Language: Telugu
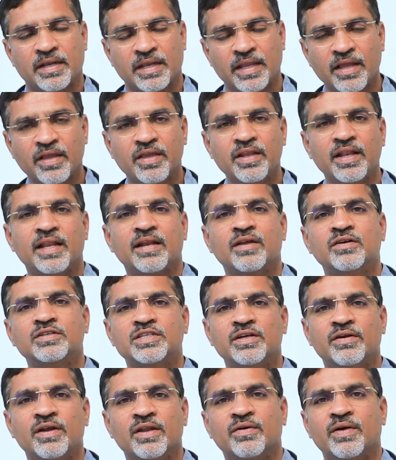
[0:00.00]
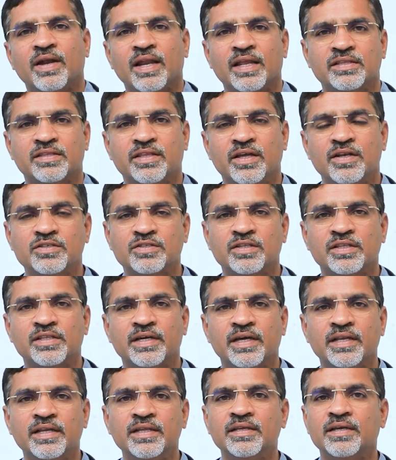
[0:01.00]
రెగ్యులర్గా వచ్చే వాళ్ళకి వాళ్ళకి తెలుస్తుంది
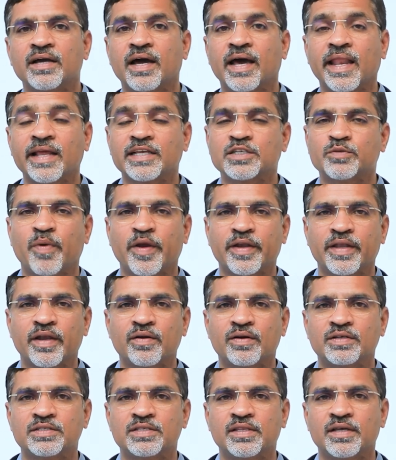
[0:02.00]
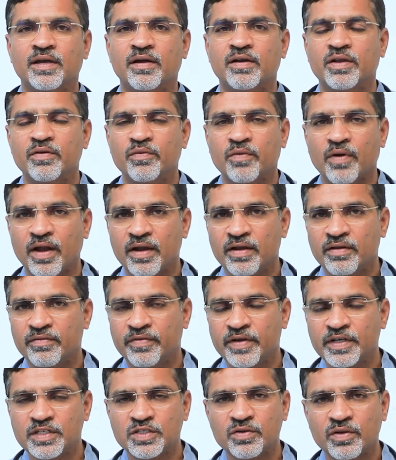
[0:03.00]
కానీ అన్ఎక్స్పెక్టెడ్గా వస్తుంది కాబట్టి వాళ్ళు
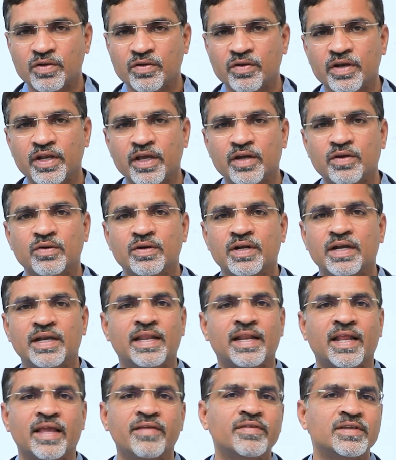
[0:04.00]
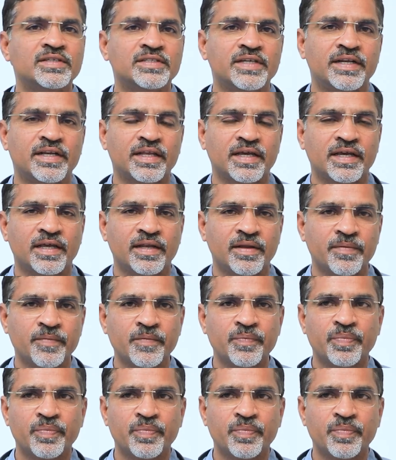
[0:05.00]
ఫిట్స్ ఉన్నోళ్ళు ఎక్కువగా డ్రైవింగ్ చేయటం కానీ